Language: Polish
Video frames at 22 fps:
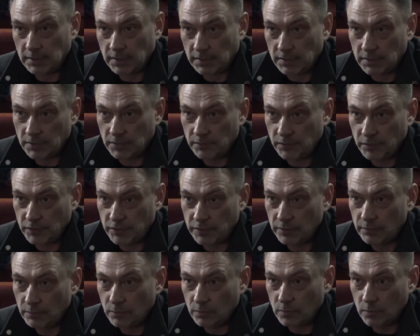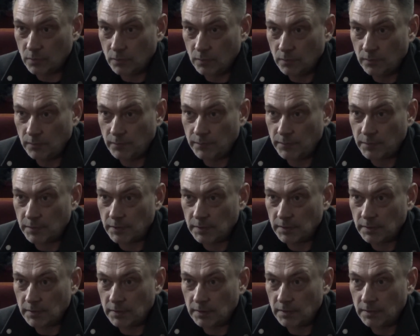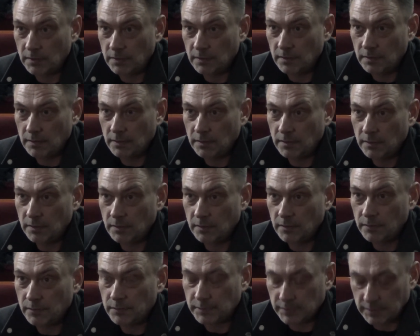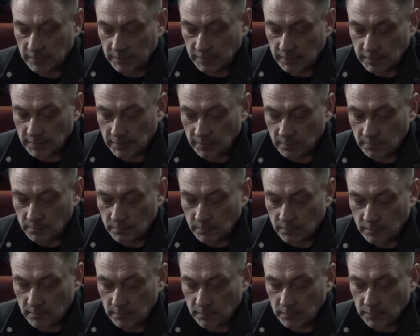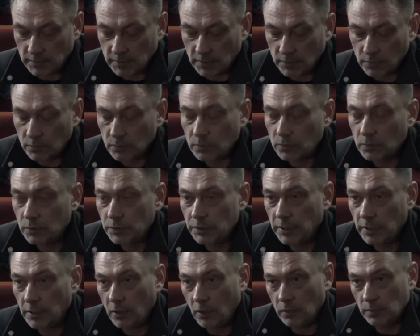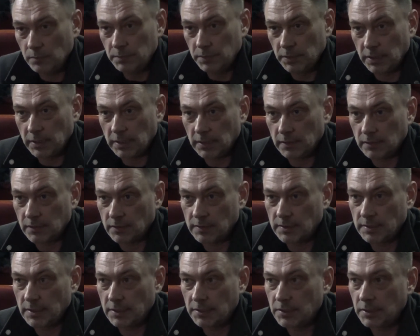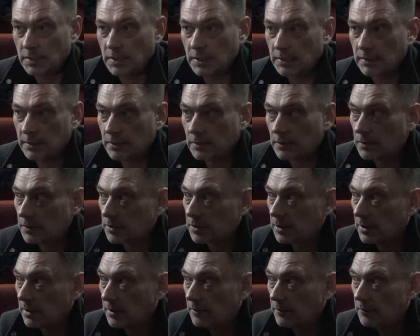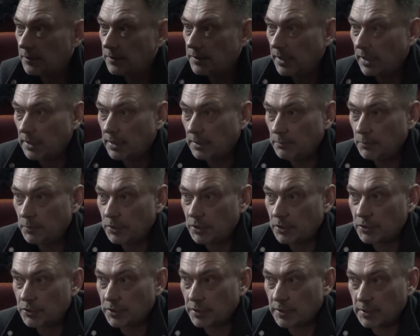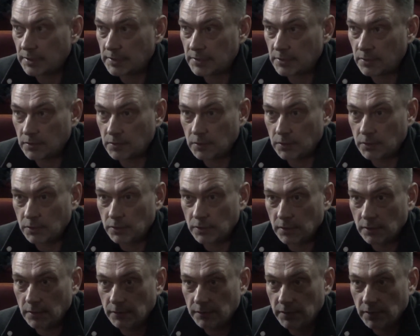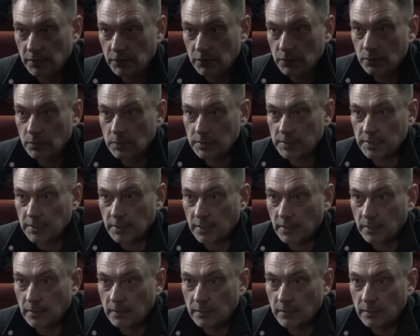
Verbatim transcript: jakichś wysiłków w tym kierunku nie robię. To znaczy dlatego, że wydaje mi się, że jest coś w tej sztuce,